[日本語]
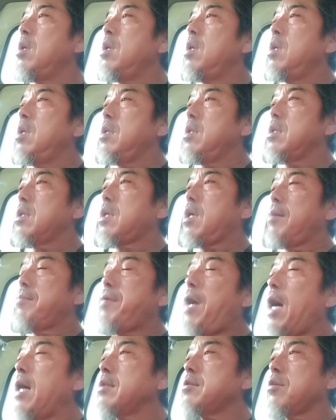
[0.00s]
一回
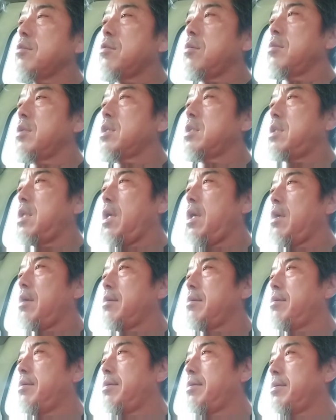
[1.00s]
パーンと飛んできて、
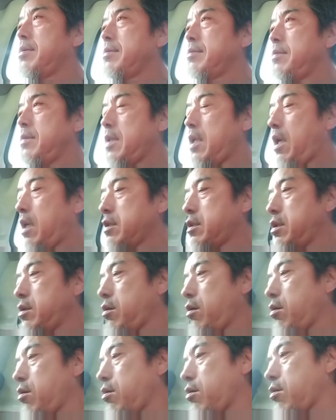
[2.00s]
足
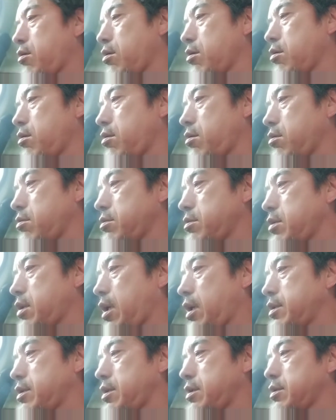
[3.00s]
の、この、な
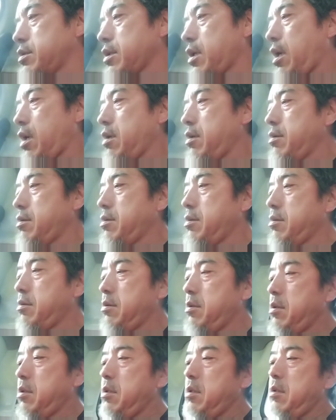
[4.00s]
んて言うんですか。
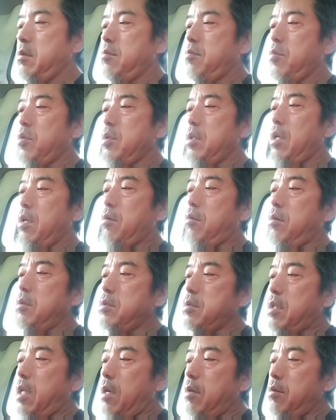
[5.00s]
僕ね、こういう
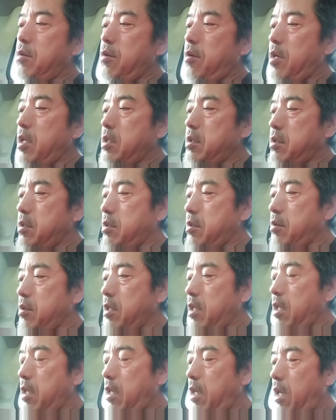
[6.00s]
単語弱いんですよ
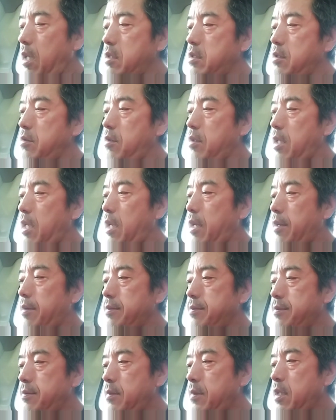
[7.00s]
ね。足のね、
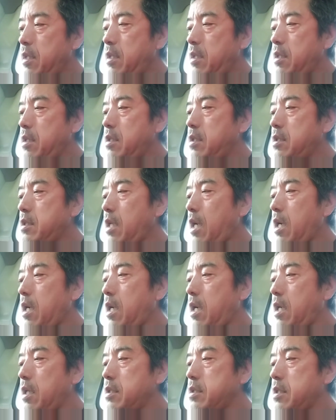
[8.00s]
膝か
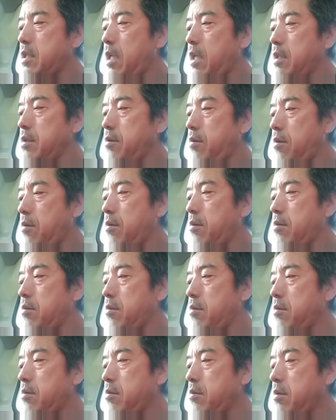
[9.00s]
ら下の、
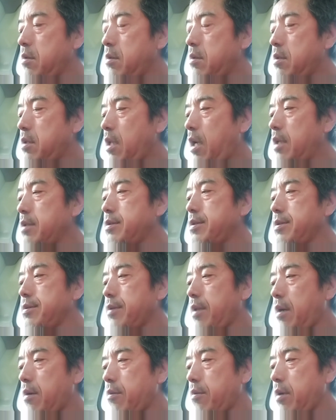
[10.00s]
なんて言うんだ
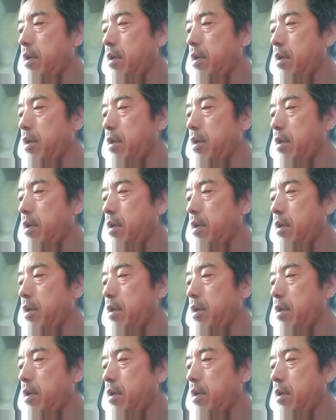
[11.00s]
ろう、これ。